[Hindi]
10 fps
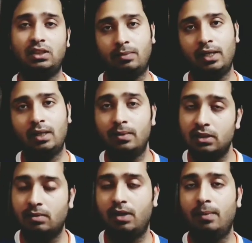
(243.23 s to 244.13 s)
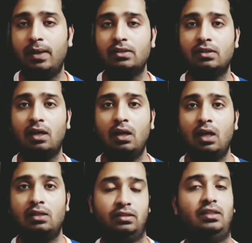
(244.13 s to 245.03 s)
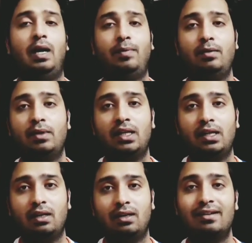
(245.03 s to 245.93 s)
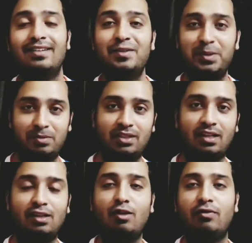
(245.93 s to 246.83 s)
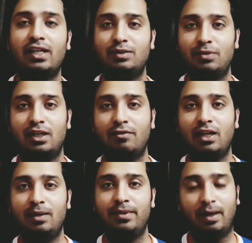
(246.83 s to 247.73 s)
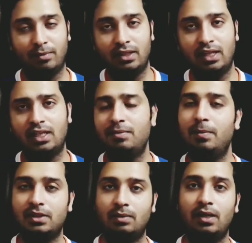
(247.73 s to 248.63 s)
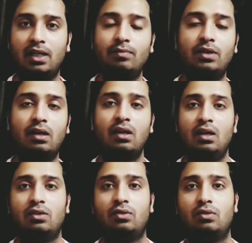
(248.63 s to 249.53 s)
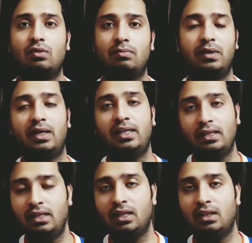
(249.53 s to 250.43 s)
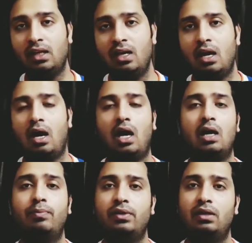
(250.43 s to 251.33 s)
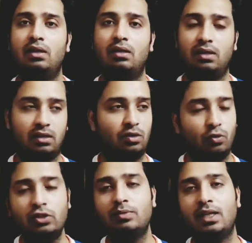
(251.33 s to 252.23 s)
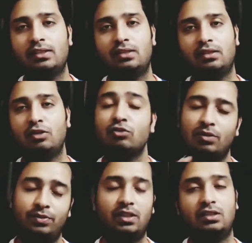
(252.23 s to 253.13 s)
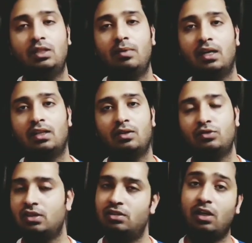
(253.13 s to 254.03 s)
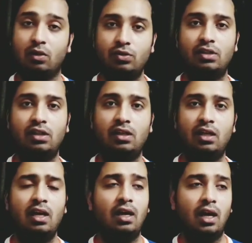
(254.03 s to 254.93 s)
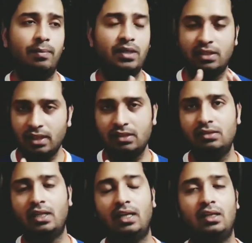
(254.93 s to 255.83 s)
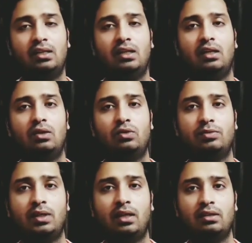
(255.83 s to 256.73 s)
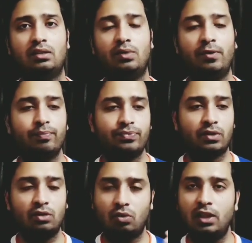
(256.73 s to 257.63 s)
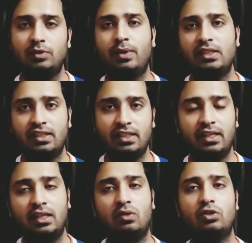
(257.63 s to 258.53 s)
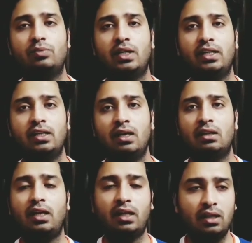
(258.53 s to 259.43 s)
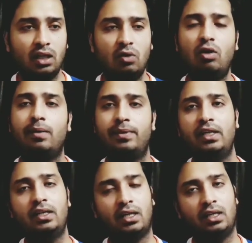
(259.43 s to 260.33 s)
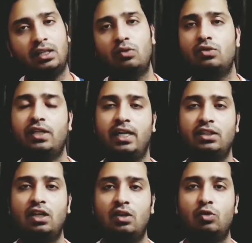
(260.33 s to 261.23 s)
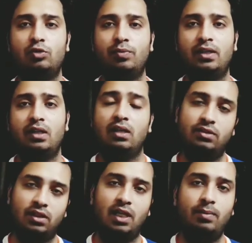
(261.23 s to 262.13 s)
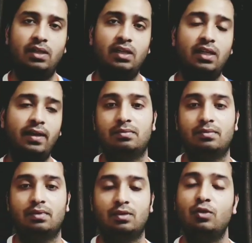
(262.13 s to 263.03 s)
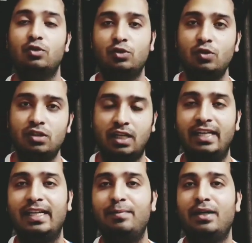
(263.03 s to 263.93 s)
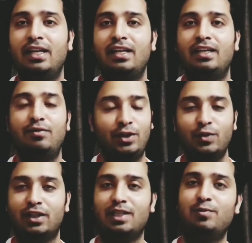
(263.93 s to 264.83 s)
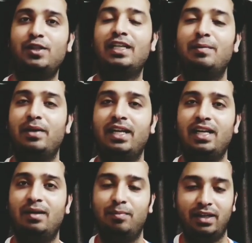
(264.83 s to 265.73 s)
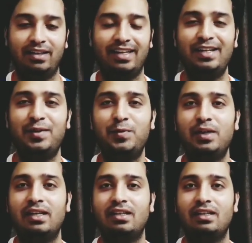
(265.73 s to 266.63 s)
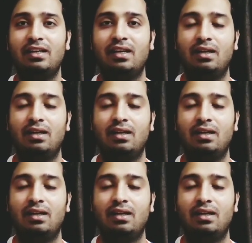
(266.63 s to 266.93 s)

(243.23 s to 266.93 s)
पास समय कम है जैसे मेरे पास था जैसे कि आपने मेरे वो जर्नी ऑफ एन एस्पिरेंट वाले में आपने देखा था मेरे पास समय कम था तो मैं ये किया था आप यदि नोट्स बना सकते हैं तो सबसे अच्छी बात है है उससे अच्छा कुछ नहीं है हमेशा एक चीज़ याद रखिएगा नोट्स बनाने समय कि थोड़ा स्पेस दे दे के नोट्स बनाइए ताकि कल को अपडेट करने की गुंजाइश उसमें सदा बनी रहे दोस्तों जाने के पहले वीडियो ख़त्म होने के पहले मैं यही कहूँगा कि